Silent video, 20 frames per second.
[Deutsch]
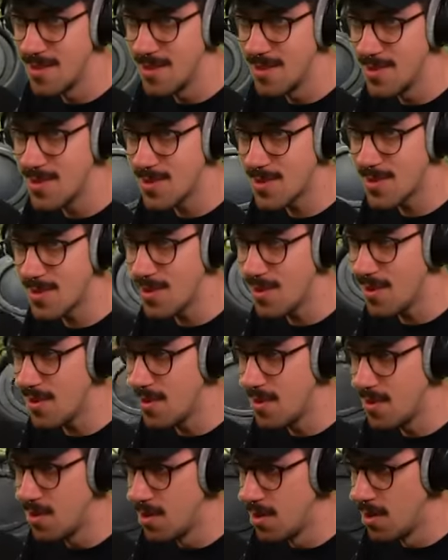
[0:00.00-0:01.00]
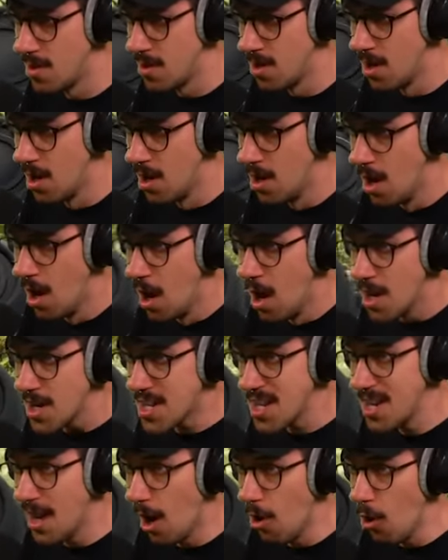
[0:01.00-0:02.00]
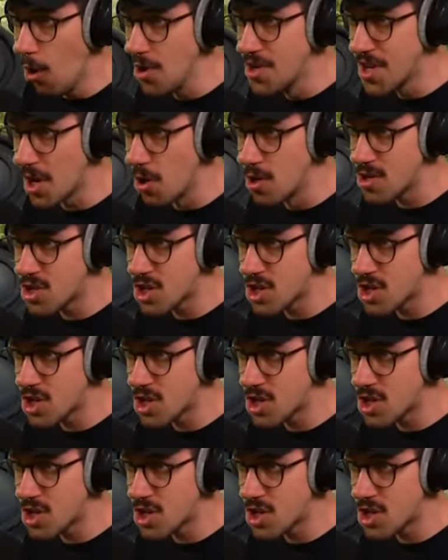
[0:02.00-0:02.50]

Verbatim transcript: So. Genau unter uns,